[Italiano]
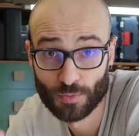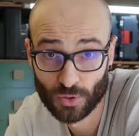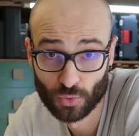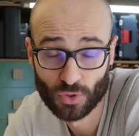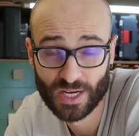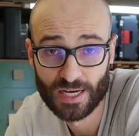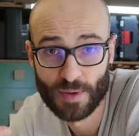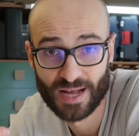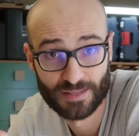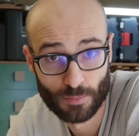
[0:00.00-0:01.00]
soprattutto
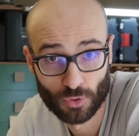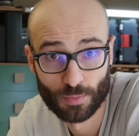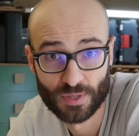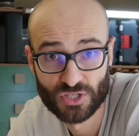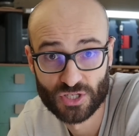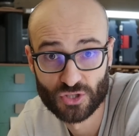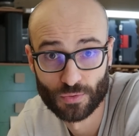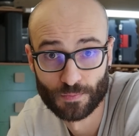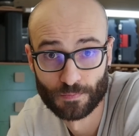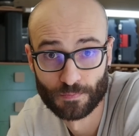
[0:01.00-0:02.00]
calibrate in modo preciso.